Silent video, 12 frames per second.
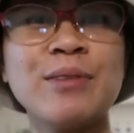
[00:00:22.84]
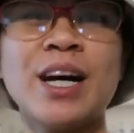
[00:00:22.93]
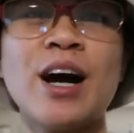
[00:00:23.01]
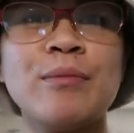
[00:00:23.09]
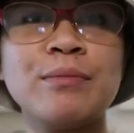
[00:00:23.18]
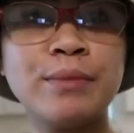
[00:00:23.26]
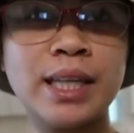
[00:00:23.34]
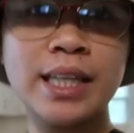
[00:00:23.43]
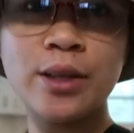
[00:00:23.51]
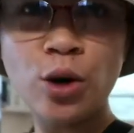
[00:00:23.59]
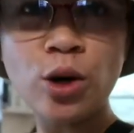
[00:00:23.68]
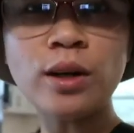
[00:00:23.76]
mga
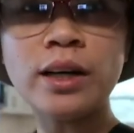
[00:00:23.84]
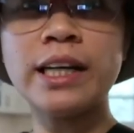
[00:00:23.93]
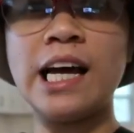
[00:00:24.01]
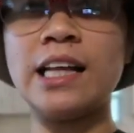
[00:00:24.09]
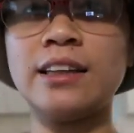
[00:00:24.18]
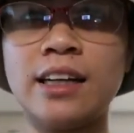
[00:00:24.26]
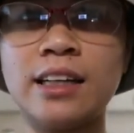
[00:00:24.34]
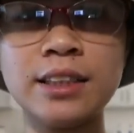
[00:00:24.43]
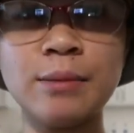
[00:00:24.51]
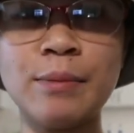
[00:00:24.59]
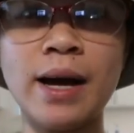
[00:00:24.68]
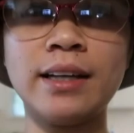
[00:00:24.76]
amigo. Kaya tara,
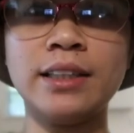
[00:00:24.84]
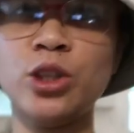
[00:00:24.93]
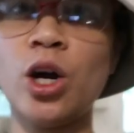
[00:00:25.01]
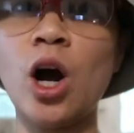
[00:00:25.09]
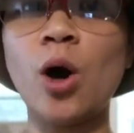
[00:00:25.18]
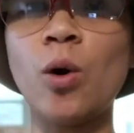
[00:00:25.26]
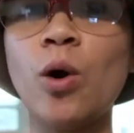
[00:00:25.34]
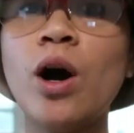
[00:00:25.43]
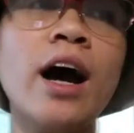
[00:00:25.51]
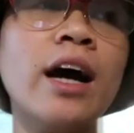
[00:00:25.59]
samahan ninyo ako.